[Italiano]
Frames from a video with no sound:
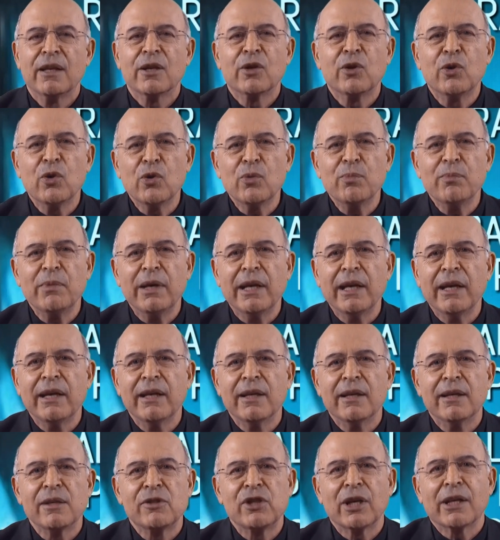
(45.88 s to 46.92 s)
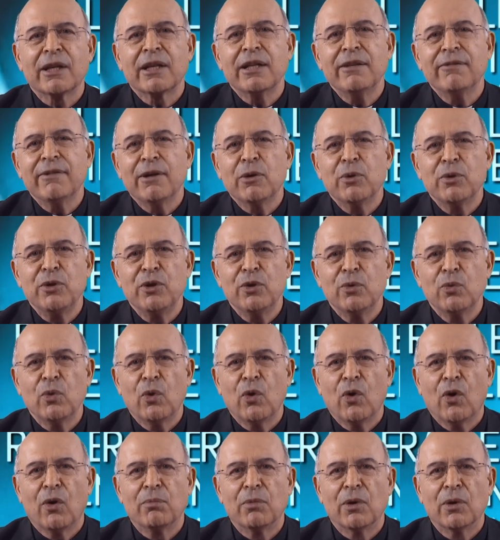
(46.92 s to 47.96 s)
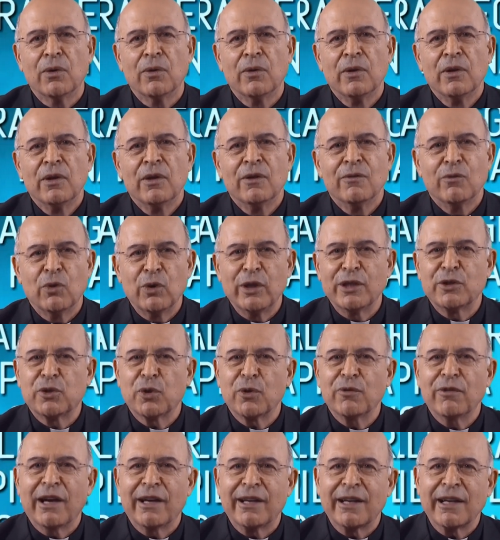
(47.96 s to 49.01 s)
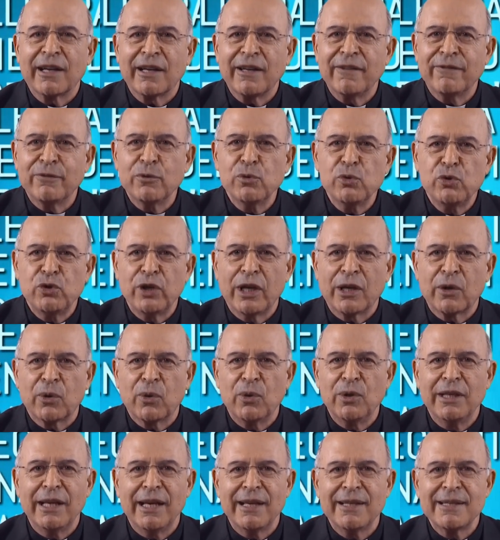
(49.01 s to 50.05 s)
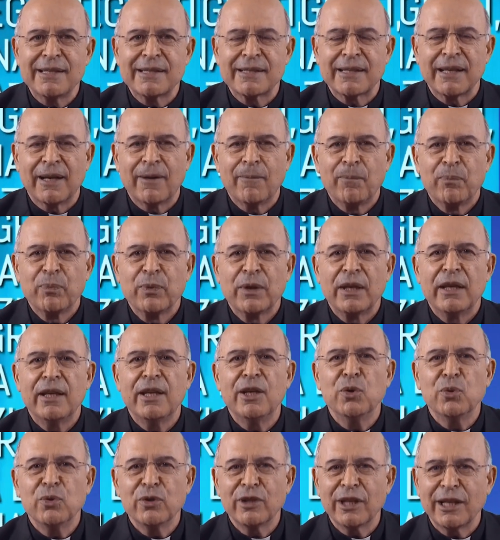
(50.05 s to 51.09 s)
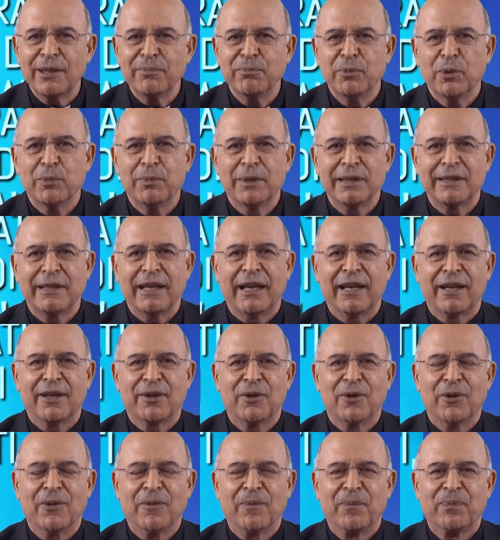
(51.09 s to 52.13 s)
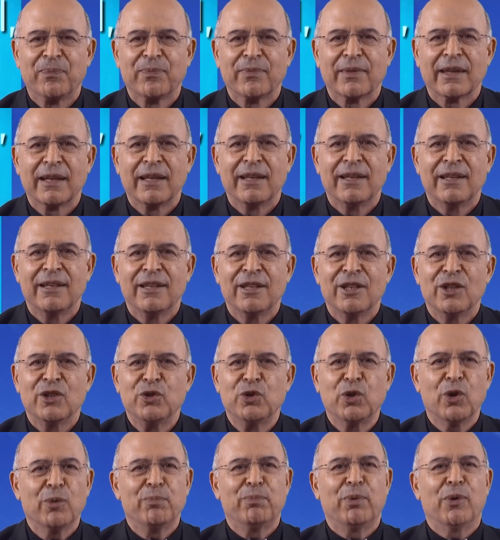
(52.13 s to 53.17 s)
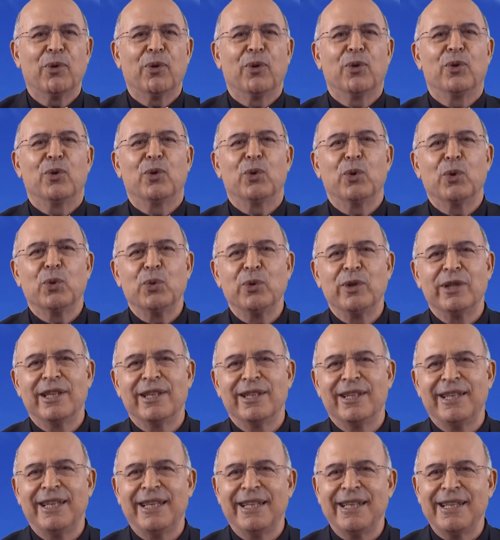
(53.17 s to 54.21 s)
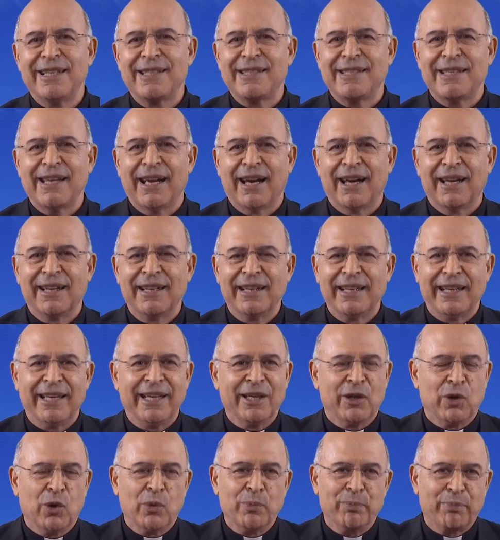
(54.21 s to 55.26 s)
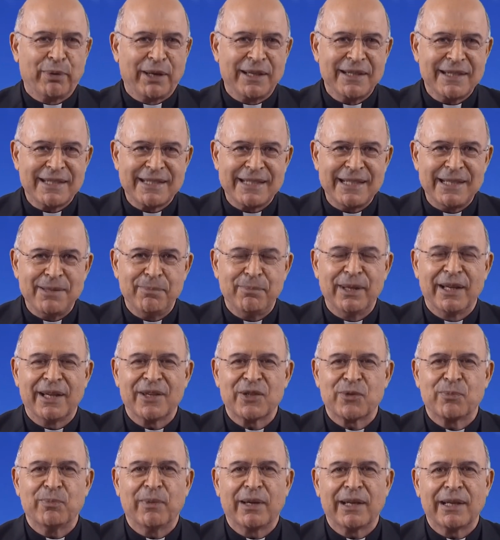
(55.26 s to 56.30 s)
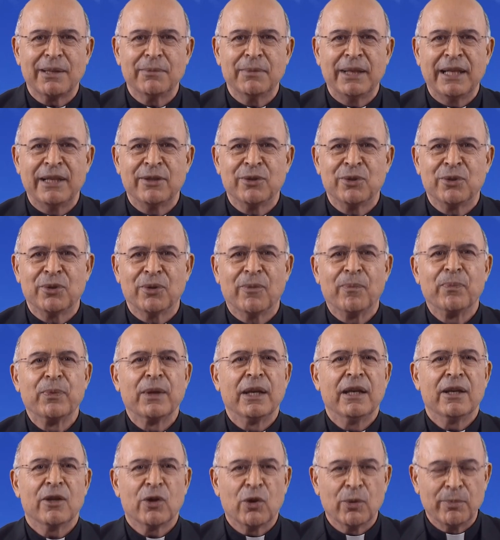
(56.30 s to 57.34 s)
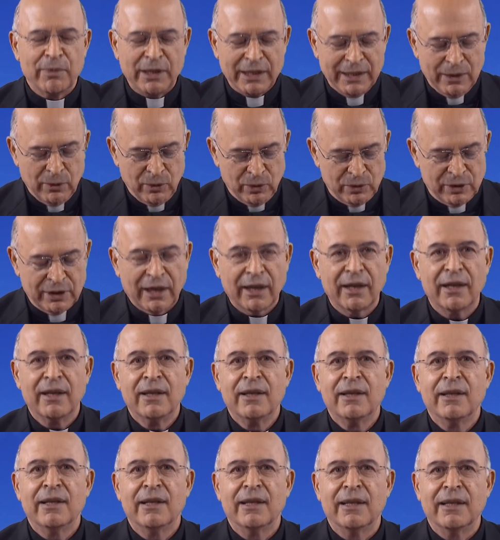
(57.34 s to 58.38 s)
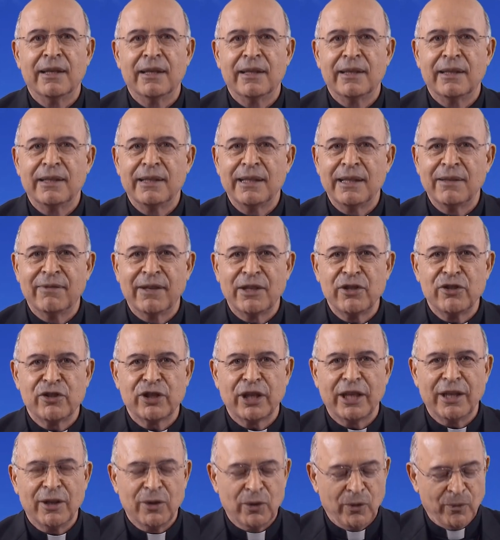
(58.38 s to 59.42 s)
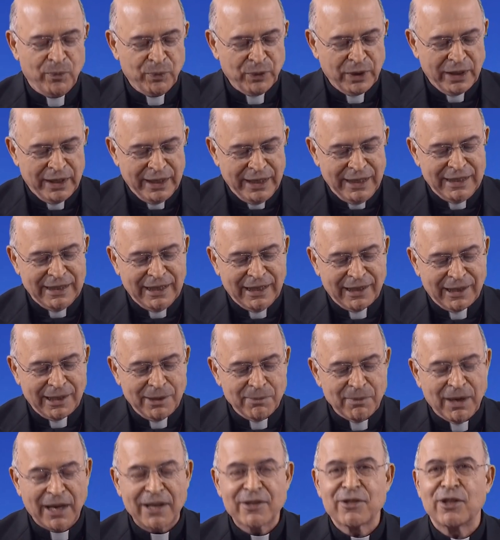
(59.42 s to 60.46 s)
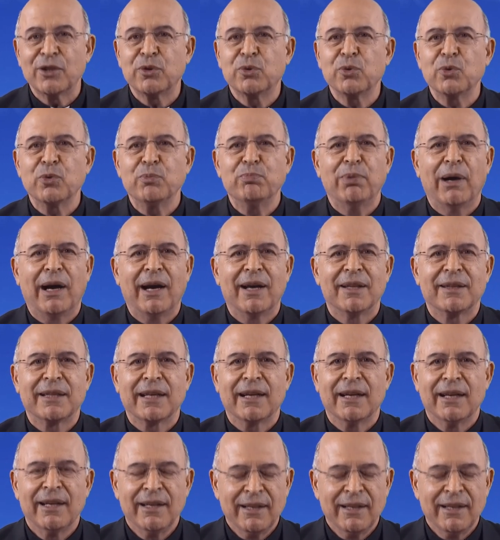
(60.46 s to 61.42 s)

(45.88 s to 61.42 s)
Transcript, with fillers: come ci arriva ogni uomo, vuole trovare rifugio e accoglienza in un grembo materno. Dopo un iniziale e comprensibile smarrimento, come nota eh, il Vangelo, ella rimase turbata